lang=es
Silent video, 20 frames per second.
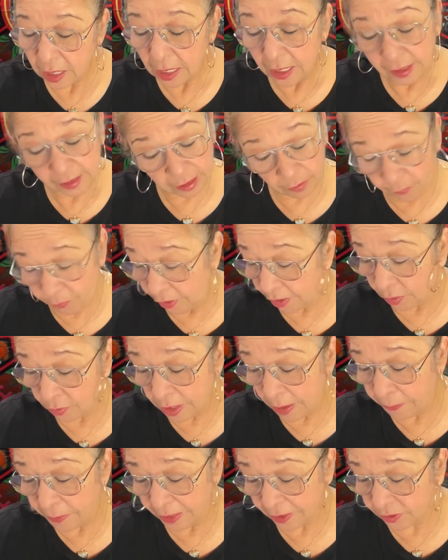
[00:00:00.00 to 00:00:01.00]
Si fuera
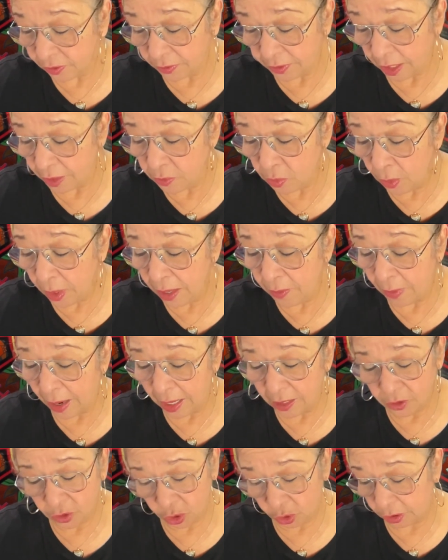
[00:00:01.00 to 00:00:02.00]
una persona
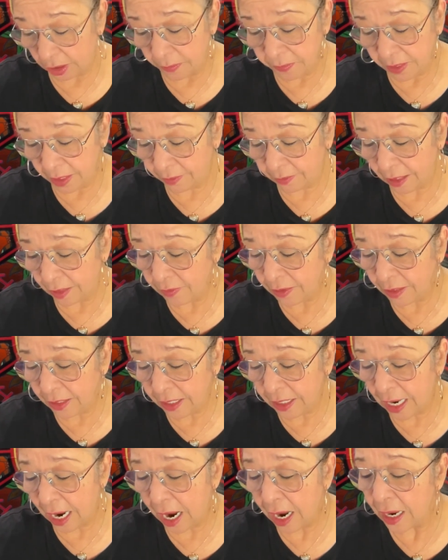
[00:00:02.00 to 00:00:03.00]
nueva, yo también te
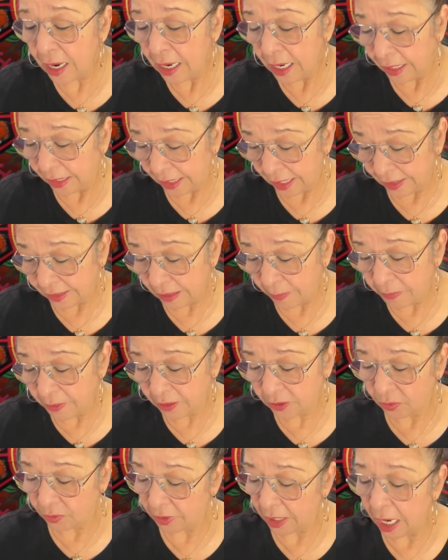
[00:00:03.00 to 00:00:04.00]
diría que esa
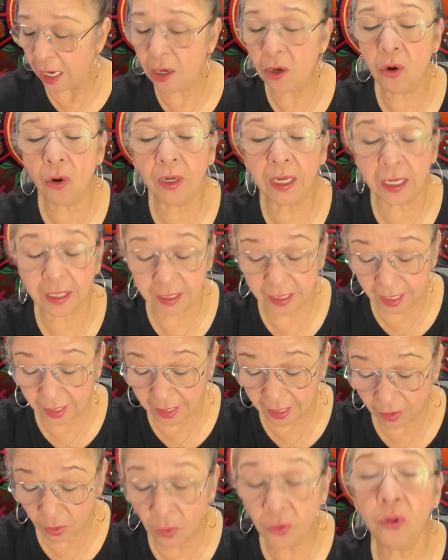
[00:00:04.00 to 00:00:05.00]
persona lo que
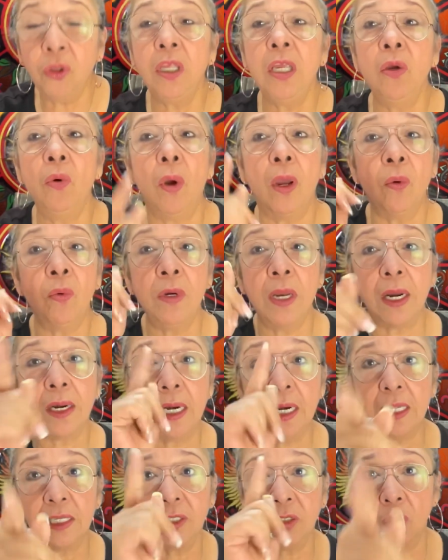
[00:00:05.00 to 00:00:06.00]
quiere contigo es una
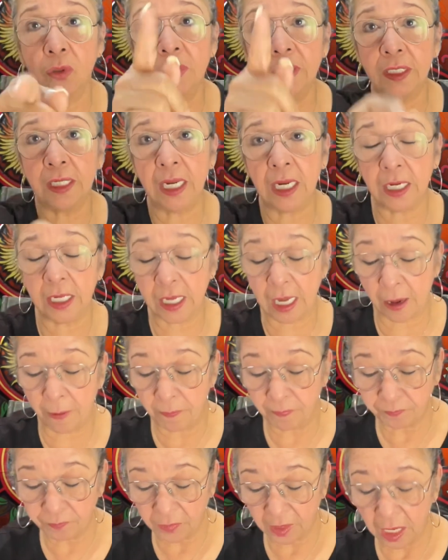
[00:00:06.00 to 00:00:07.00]
relación seria.
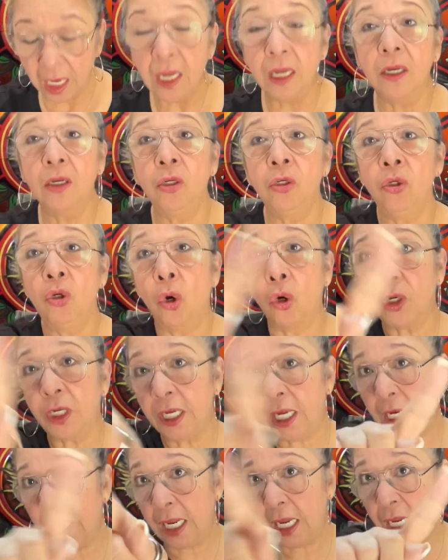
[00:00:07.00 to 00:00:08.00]
No
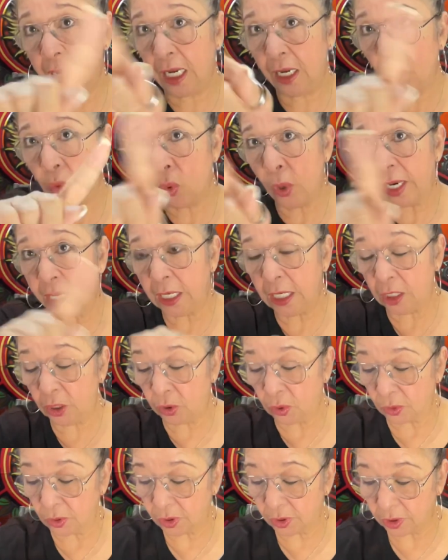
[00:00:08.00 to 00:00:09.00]
quiere
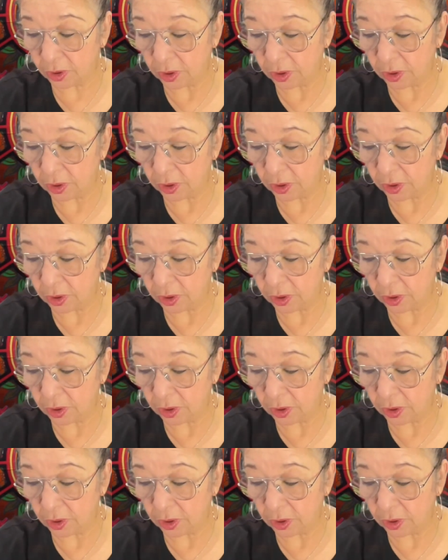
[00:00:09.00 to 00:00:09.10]
jueguitos.